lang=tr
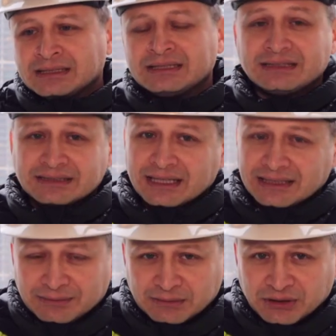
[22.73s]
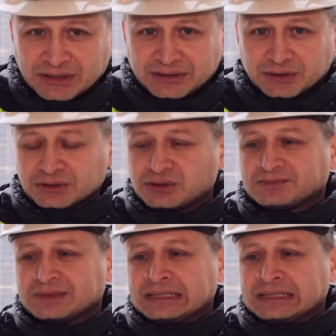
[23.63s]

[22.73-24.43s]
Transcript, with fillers: yeniden yapım öneriyoruz.